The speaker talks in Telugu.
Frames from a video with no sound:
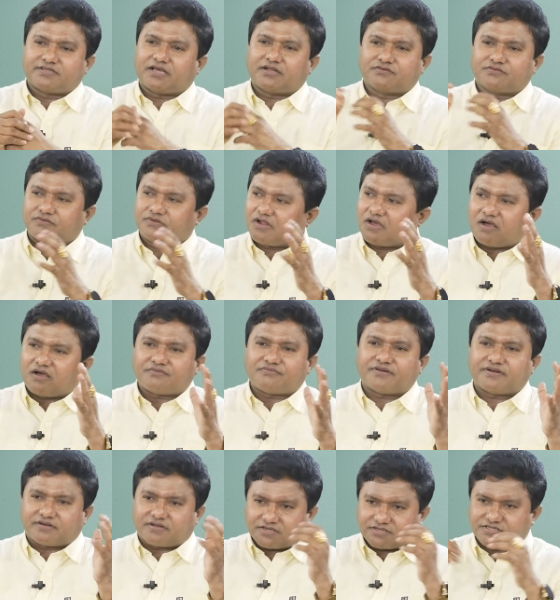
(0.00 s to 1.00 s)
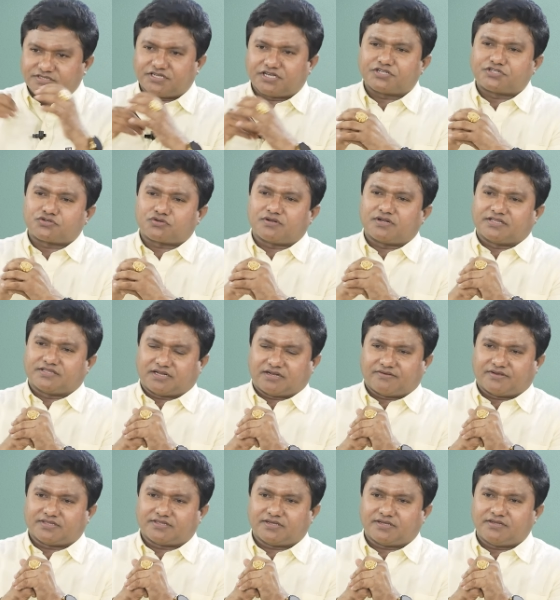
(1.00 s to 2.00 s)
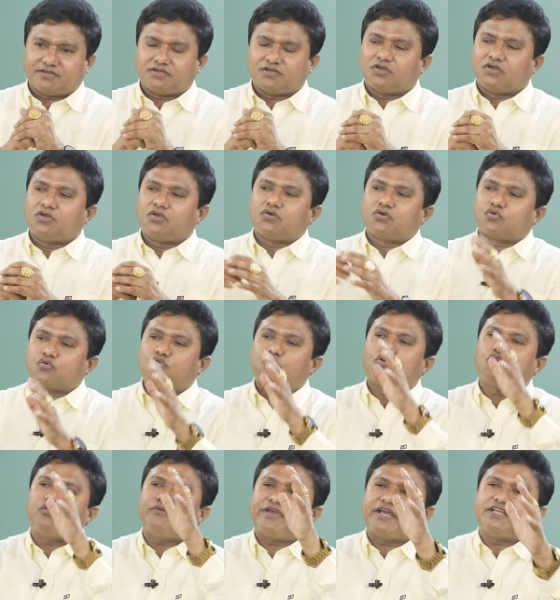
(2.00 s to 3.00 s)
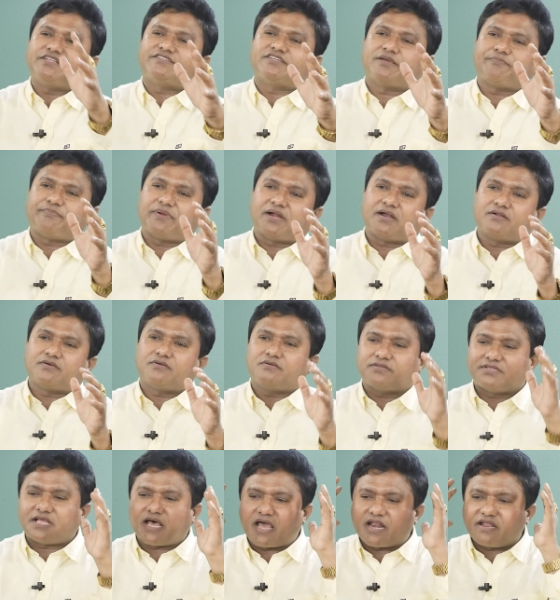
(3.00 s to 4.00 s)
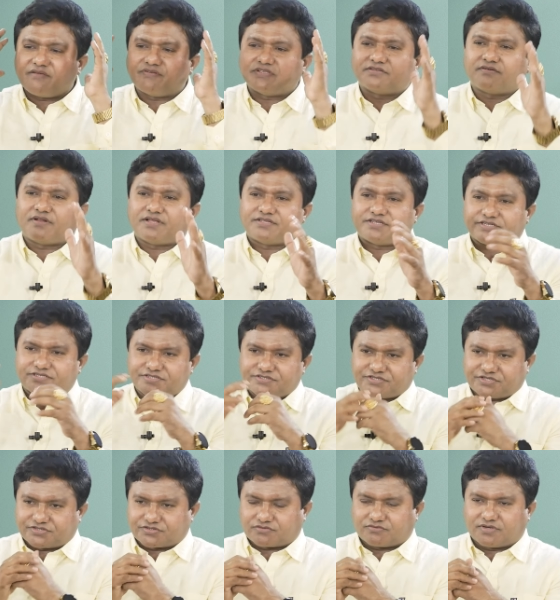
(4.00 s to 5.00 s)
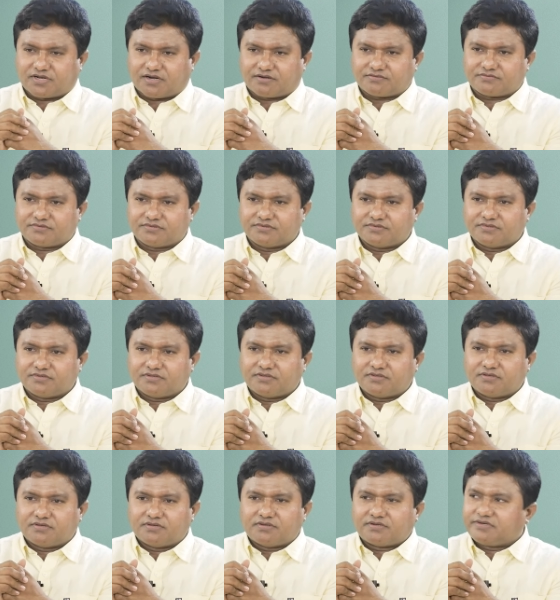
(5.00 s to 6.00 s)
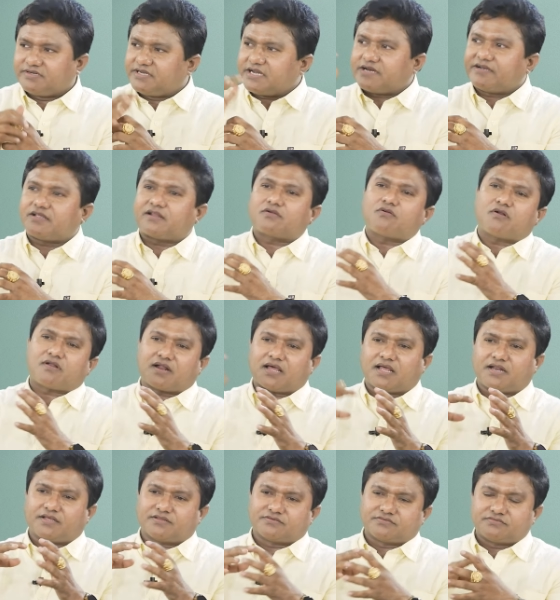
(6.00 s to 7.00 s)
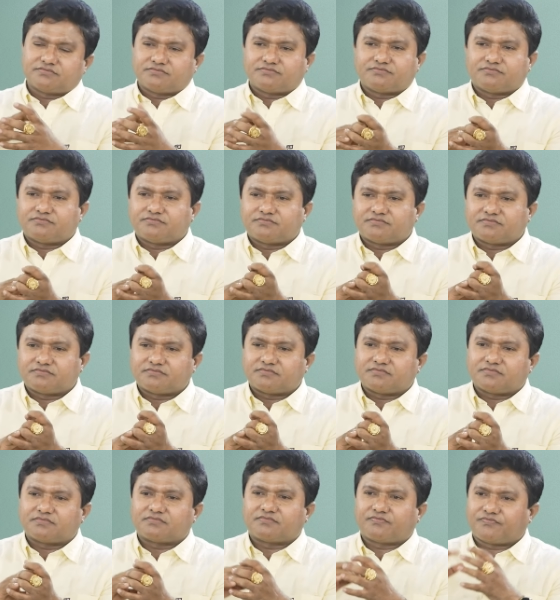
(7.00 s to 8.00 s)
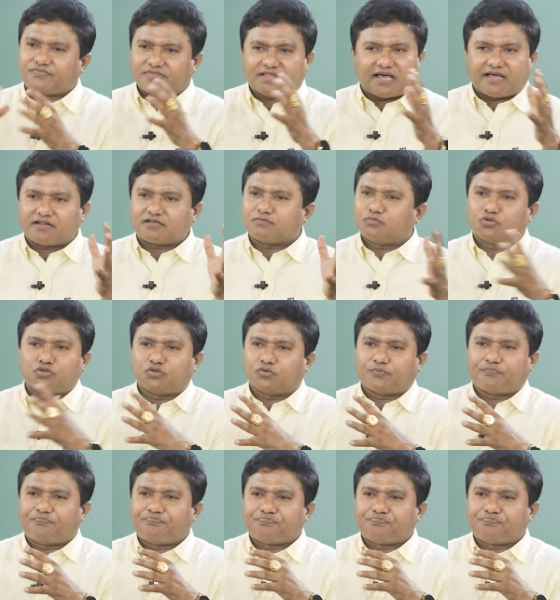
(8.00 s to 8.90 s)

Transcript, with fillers: తను లా ఆఫ్ అట్రాక్షన్ నేర్చుకున్న తర్వాత గురువు ఏం చెప్పాడో దాన్ని విజువలైజేషన్ చేసుకున్నాడు టెండర్ hmm. కూడా రాలేదు hmm. దానికి ముందు